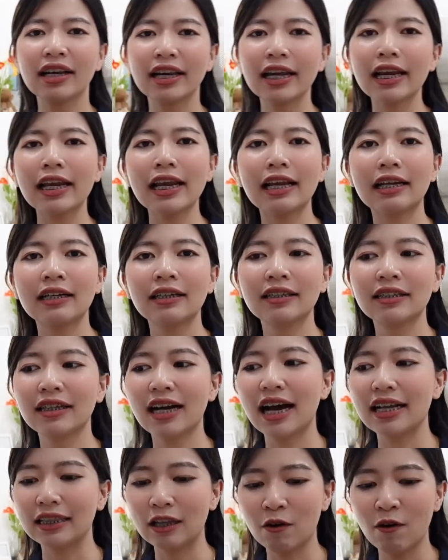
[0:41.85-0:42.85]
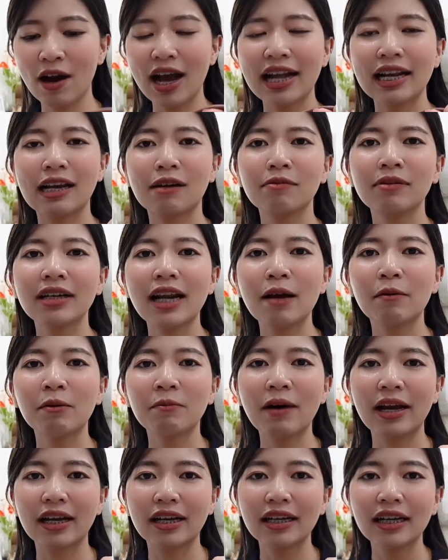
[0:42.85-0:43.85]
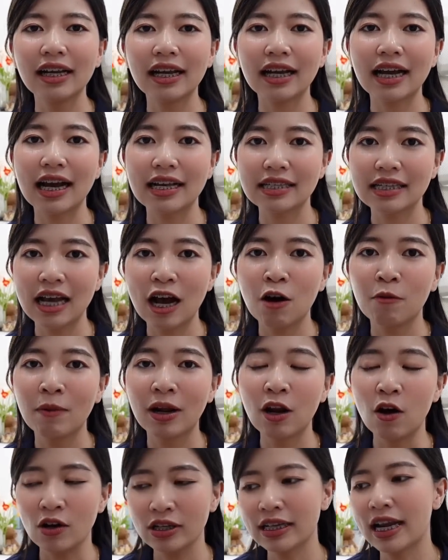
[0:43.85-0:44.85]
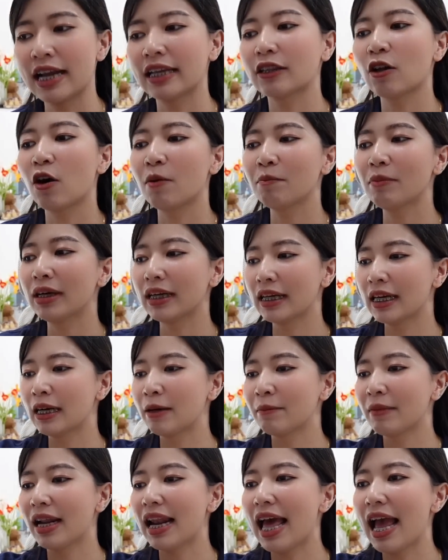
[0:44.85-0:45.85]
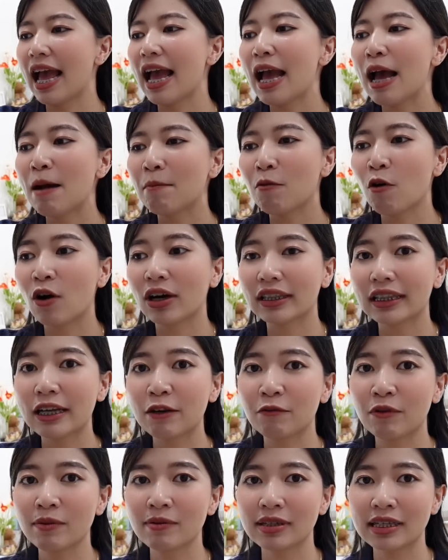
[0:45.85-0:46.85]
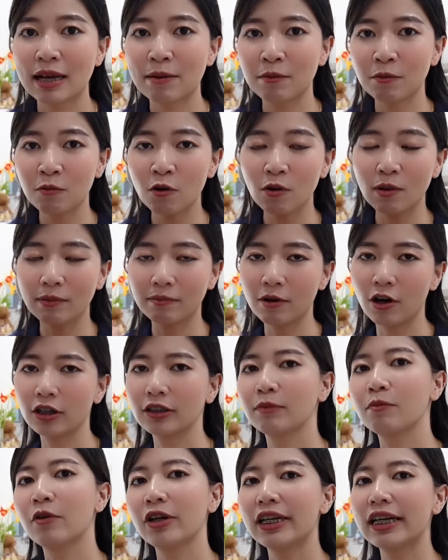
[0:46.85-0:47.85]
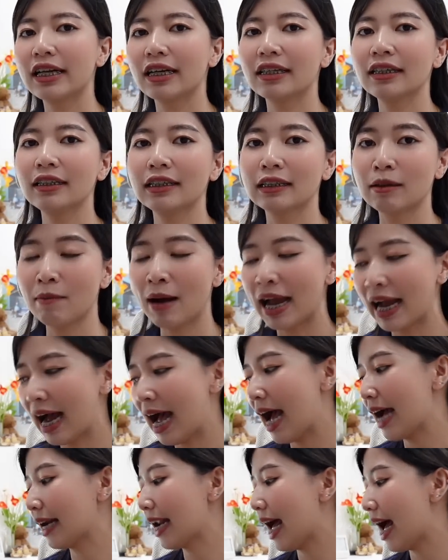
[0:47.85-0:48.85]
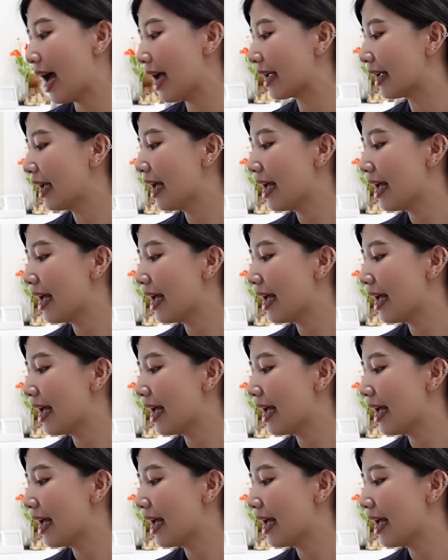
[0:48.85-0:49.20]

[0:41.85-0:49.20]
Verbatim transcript: ขี้เกียจถืออะแต่ว่าอันนี้เพิ่งได้มาใหม่ก็เลยกะจะเอามาลองใช้ตอนเปิดเทอมนั่นแหละ ปกติฟิล์มจะใช้เป็นพวกแบบ cross body ก็คือสะพายข้างได้